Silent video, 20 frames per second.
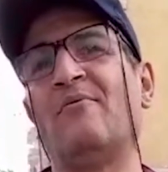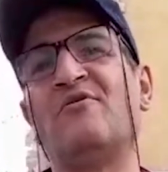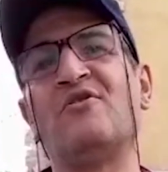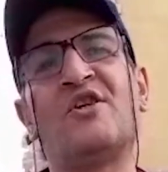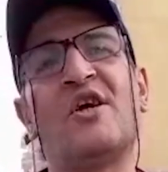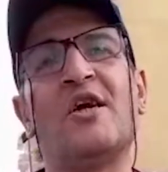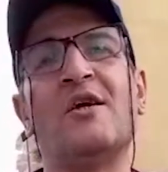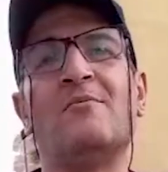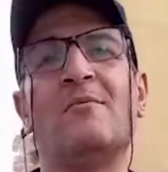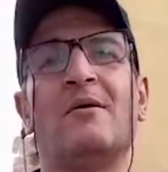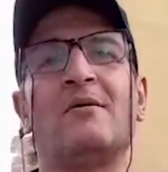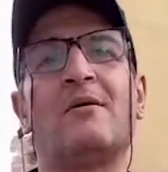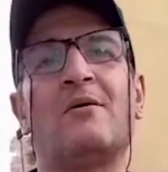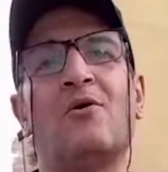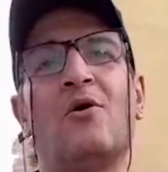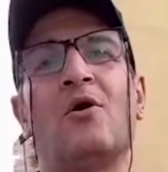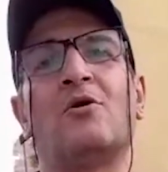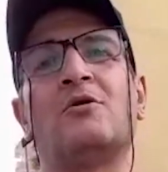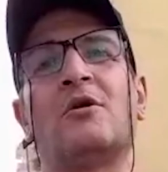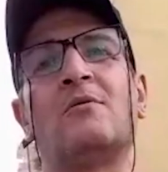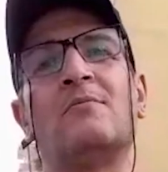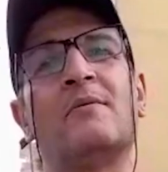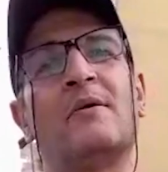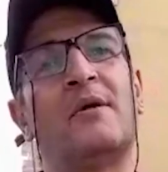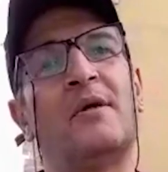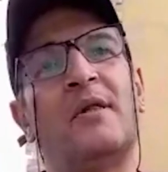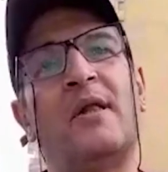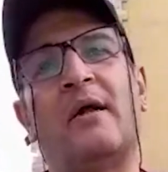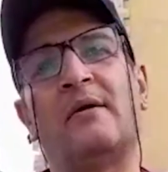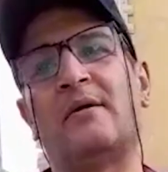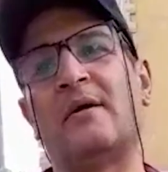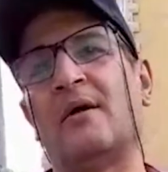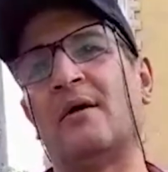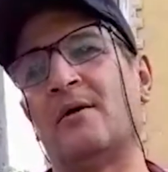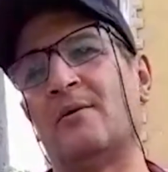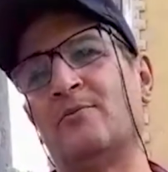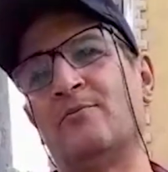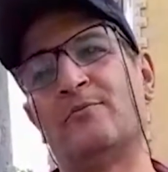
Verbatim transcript: مفيش كلام اقدر اقوله اكتر من كده عنها